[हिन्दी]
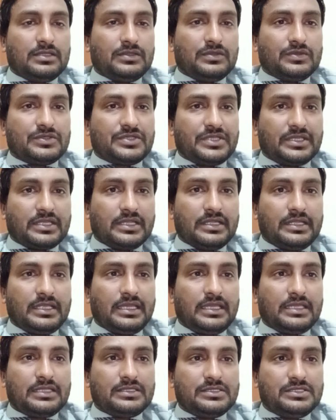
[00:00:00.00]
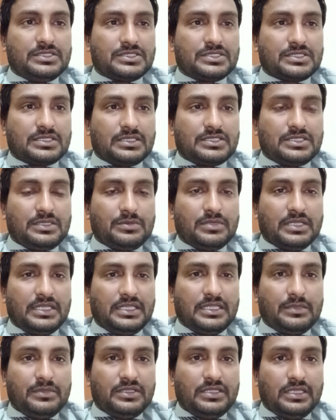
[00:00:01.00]
तो सीक्रेट है जिस किसी भाई
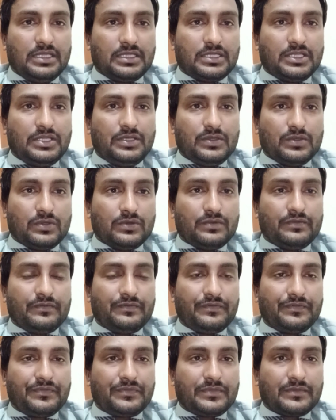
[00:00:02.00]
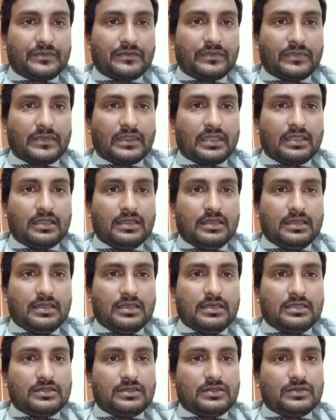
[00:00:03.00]
ने भी देखनी हो
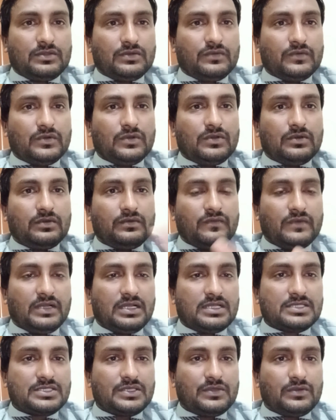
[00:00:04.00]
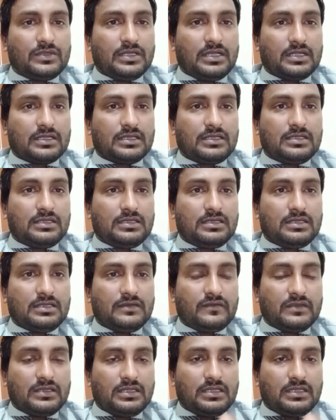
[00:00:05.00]
तो वो वहाँ से उठाकर
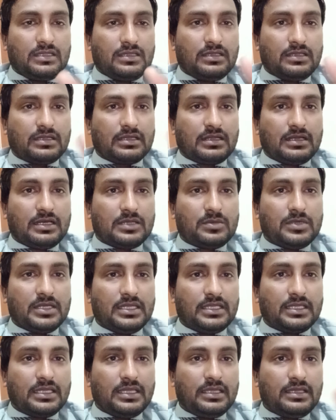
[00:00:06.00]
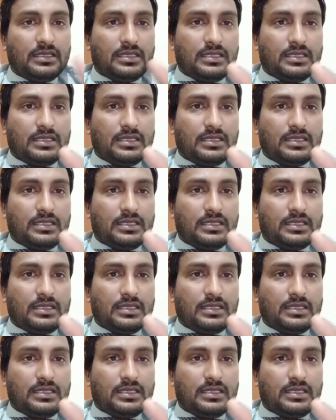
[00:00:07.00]
इकरार भाई के